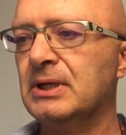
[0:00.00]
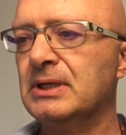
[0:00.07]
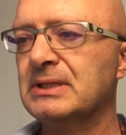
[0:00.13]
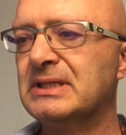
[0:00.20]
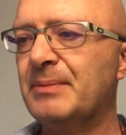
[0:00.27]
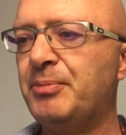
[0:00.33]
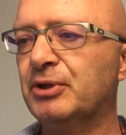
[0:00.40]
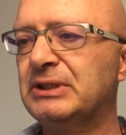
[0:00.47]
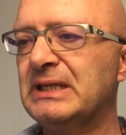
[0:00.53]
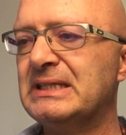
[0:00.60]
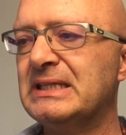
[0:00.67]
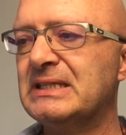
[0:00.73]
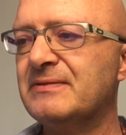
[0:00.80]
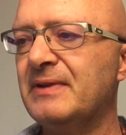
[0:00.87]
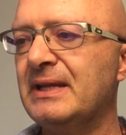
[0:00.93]
Se
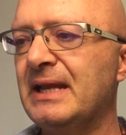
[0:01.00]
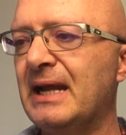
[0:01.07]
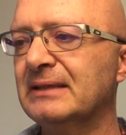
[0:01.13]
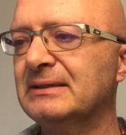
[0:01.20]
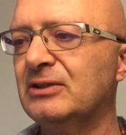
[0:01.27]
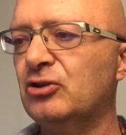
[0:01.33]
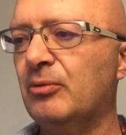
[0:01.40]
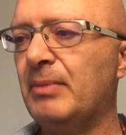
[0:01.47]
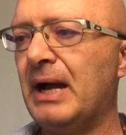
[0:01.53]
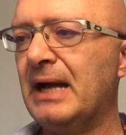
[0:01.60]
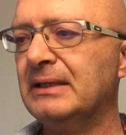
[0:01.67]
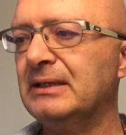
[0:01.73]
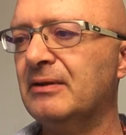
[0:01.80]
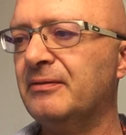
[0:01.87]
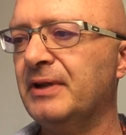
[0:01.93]
potessi svegliarti
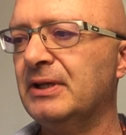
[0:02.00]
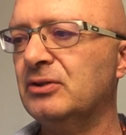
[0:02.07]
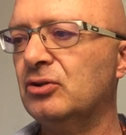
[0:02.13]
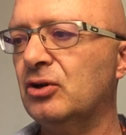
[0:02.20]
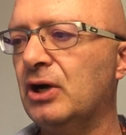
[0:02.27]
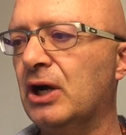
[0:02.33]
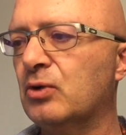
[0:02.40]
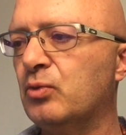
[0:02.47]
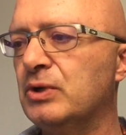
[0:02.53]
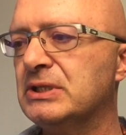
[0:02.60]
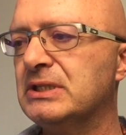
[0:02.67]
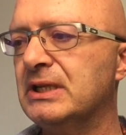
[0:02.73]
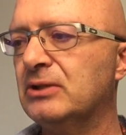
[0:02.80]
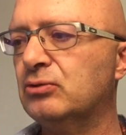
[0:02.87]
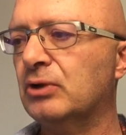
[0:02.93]
domani avendo
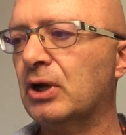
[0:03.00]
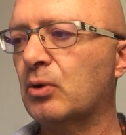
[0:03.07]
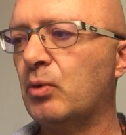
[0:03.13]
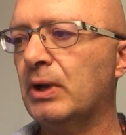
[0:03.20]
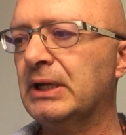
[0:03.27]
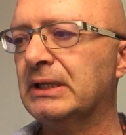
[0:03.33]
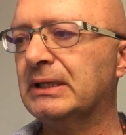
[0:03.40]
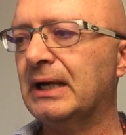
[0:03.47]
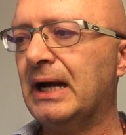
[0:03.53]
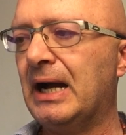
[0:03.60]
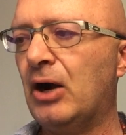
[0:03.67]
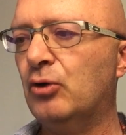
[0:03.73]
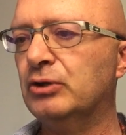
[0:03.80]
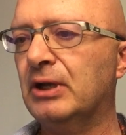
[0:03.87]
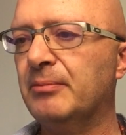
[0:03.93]
acquisito una
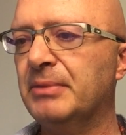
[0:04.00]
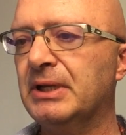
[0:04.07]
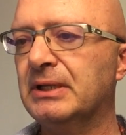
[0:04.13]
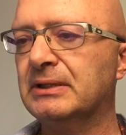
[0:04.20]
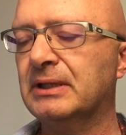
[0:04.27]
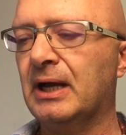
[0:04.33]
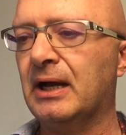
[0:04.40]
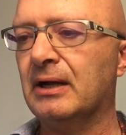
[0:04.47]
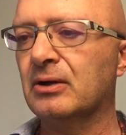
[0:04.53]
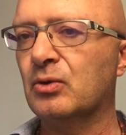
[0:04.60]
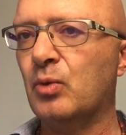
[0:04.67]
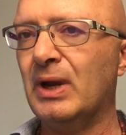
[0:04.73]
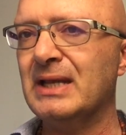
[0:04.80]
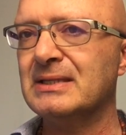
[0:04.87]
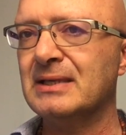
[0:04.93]
qualità o un'abilità,
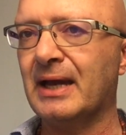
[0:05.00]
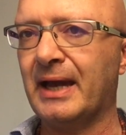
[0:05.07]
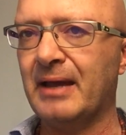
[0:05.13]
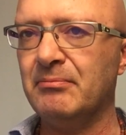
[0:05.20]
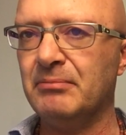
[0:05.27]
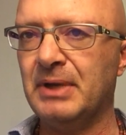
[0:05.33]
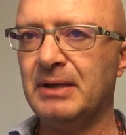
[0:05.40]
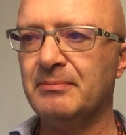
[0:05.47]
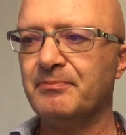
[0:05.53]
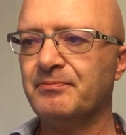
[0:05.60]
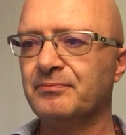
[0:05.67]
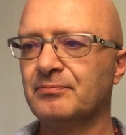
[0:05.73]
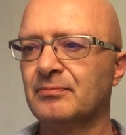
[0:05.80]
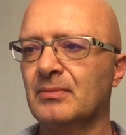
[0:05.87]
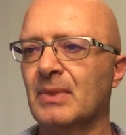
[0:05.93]
quale sarebbe?